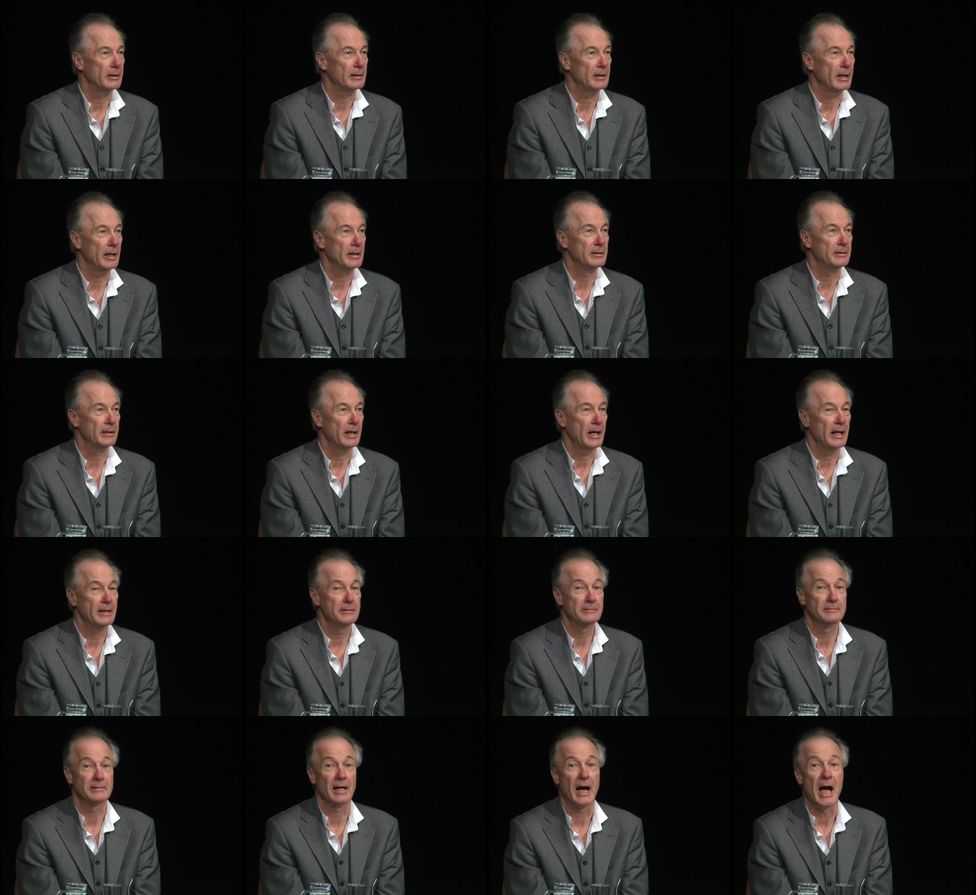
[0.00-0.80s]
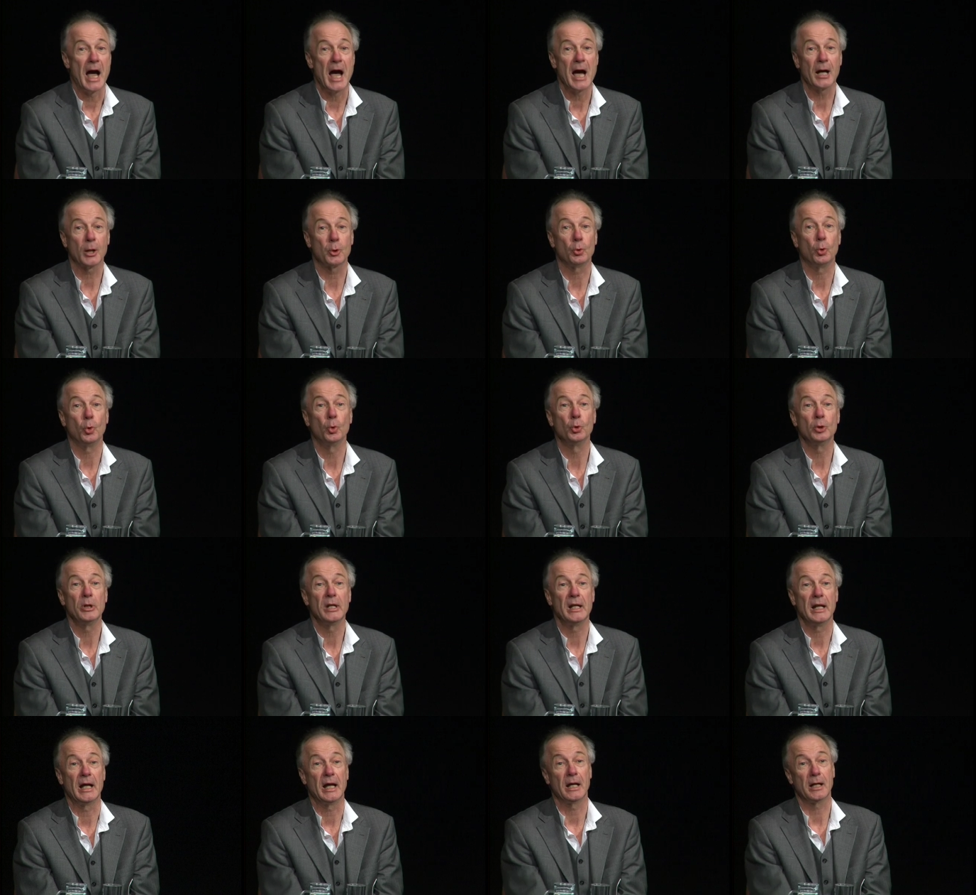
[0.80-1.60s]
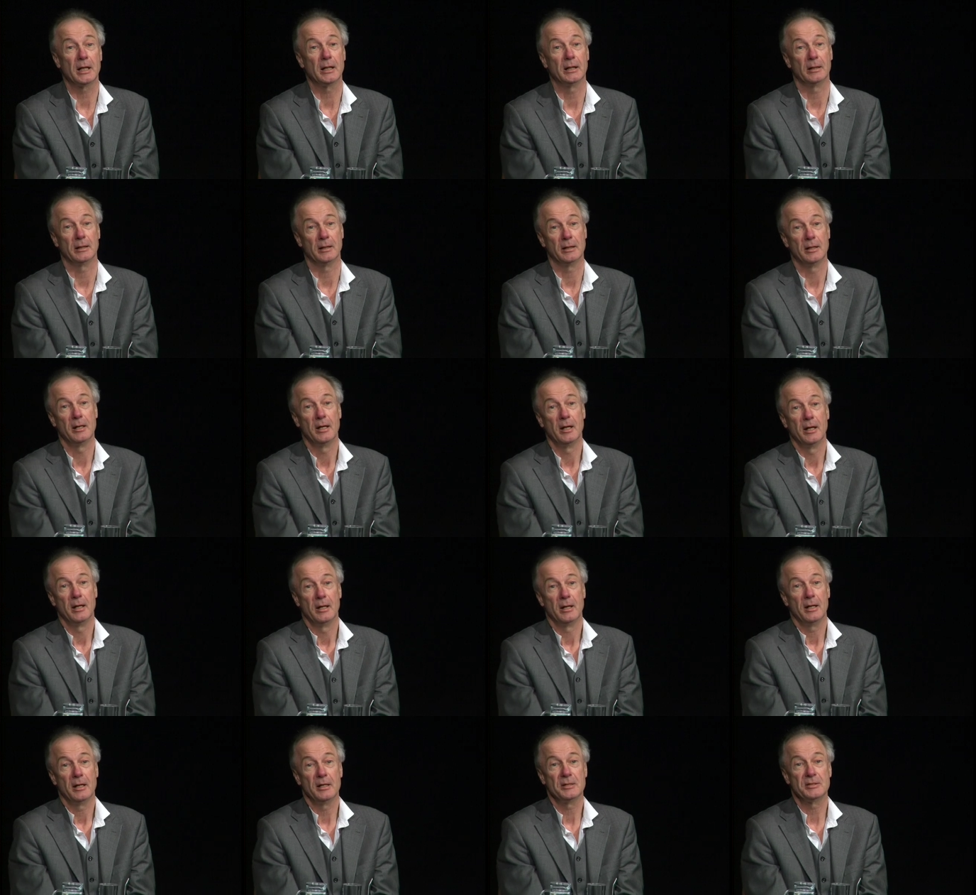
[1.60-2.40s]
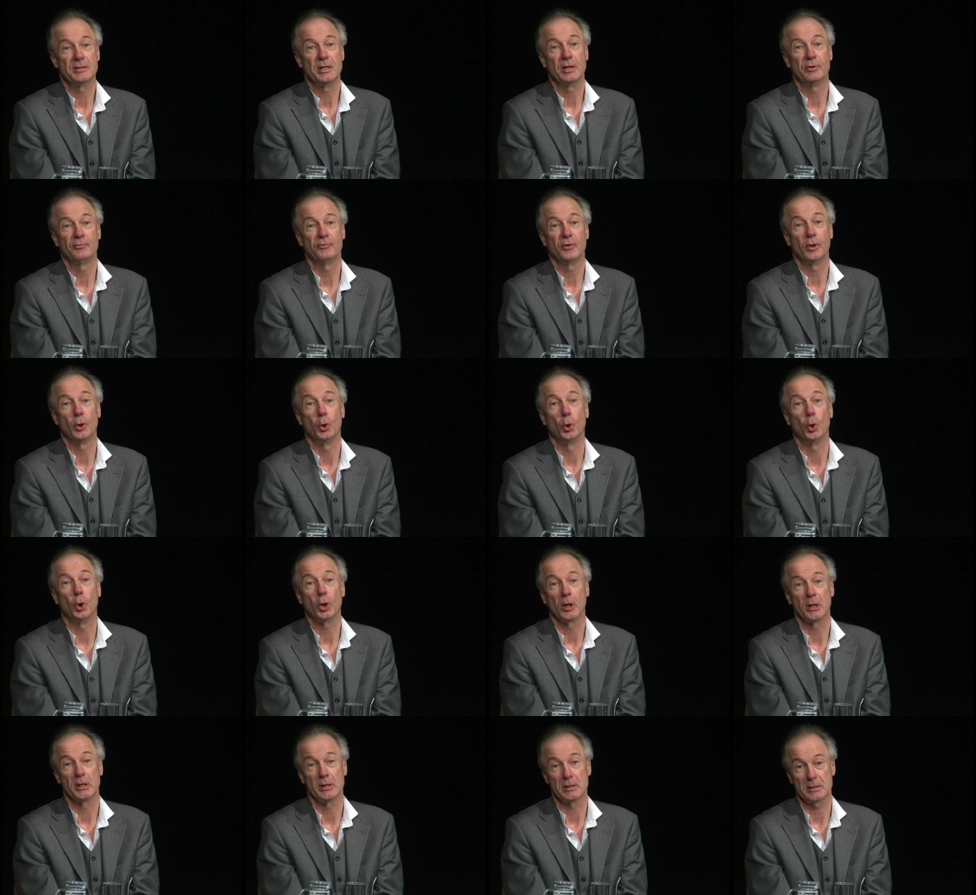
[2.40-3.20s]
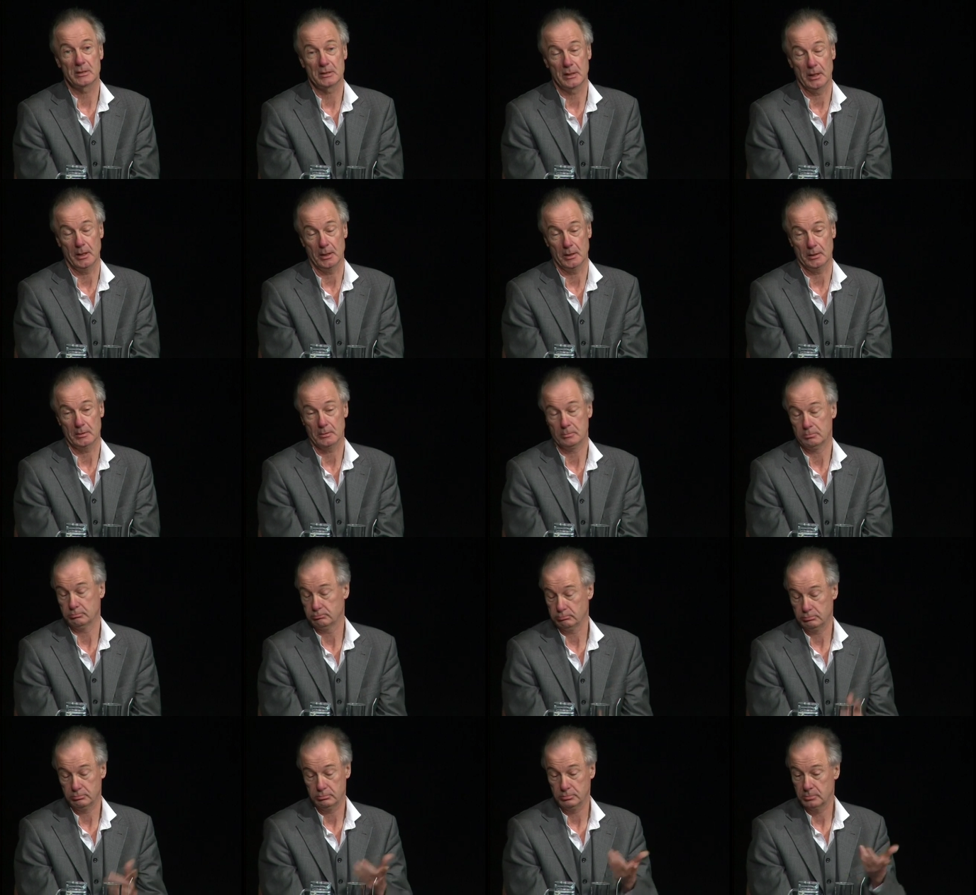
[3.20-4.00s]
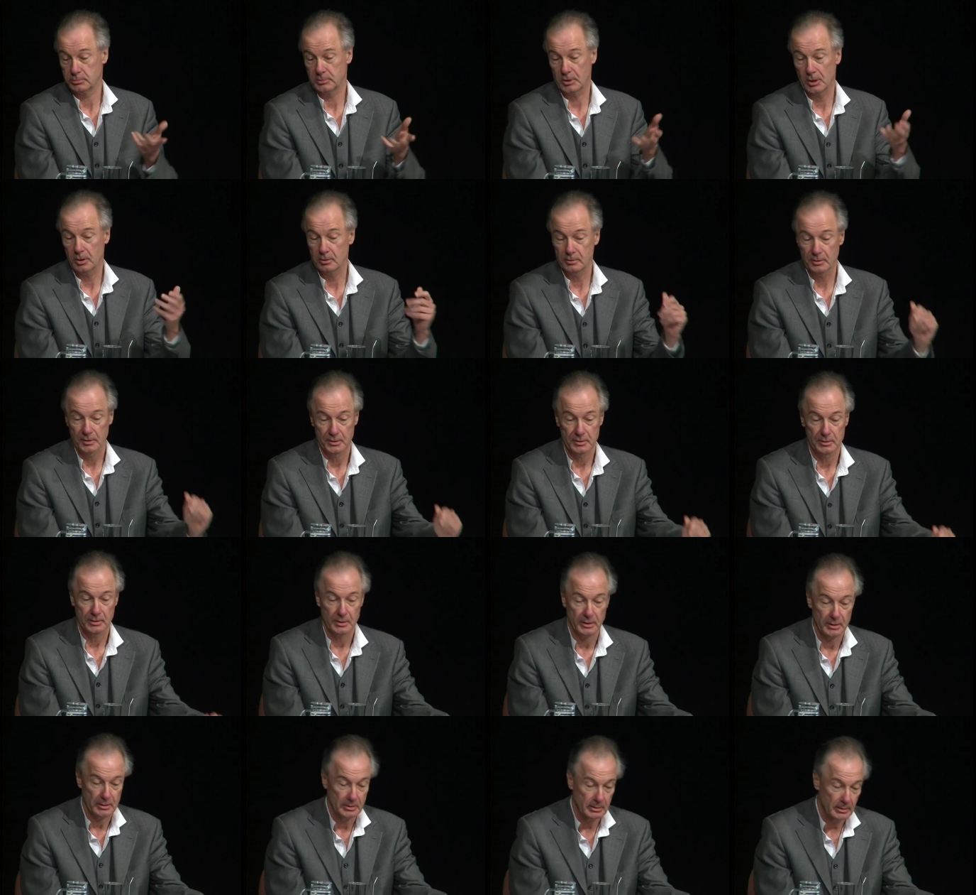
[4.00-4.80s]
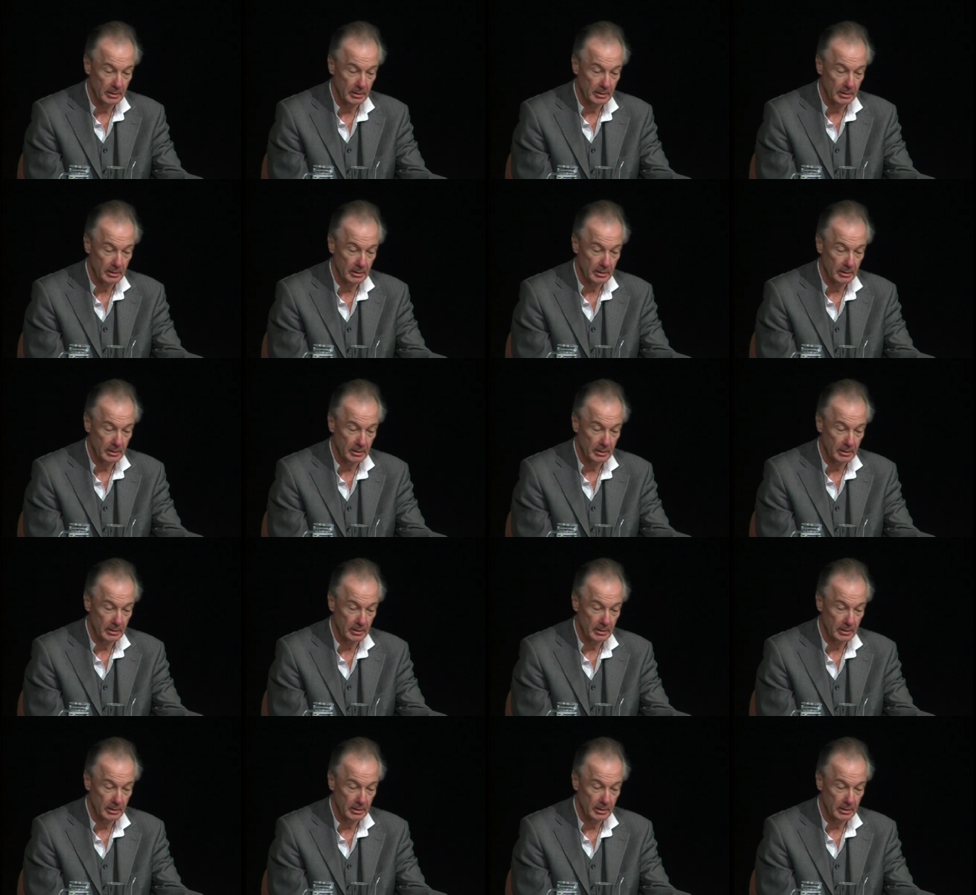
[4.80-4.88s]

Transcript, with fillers: ein, ein, Tag ohne Lachen ist ein verlorener Tag. Ist auch nicht schlecht.